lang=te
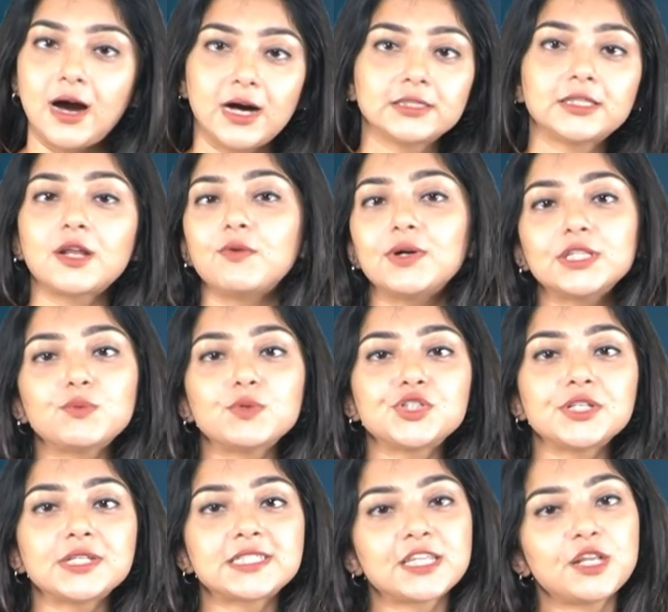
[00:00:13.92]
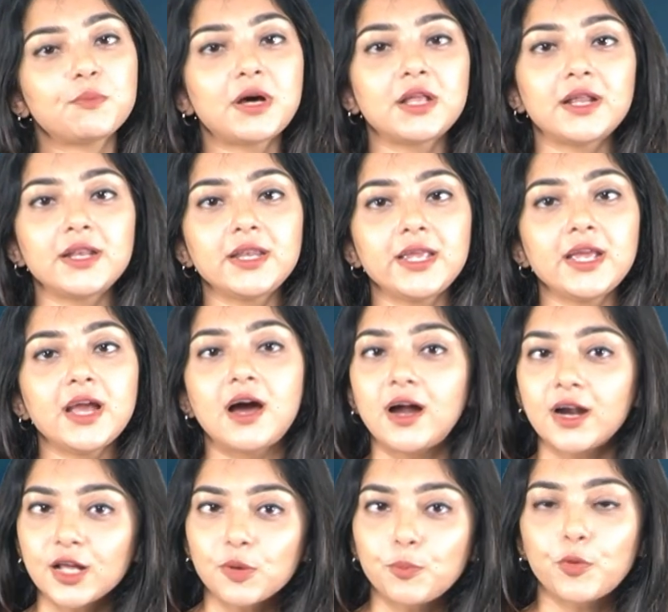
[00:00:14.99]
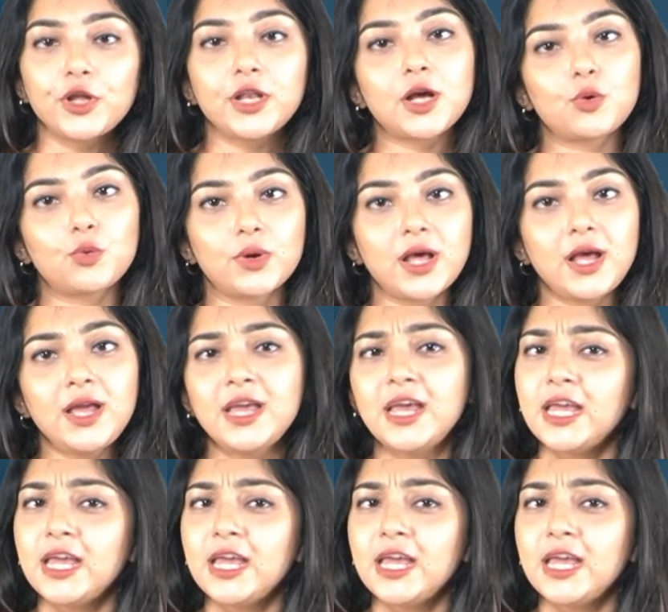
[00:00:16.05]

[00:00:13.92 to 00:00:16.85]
ఆ తర్వాత వచ్చిన సినిమాలన్నీ ఆడకపోయినా కూడా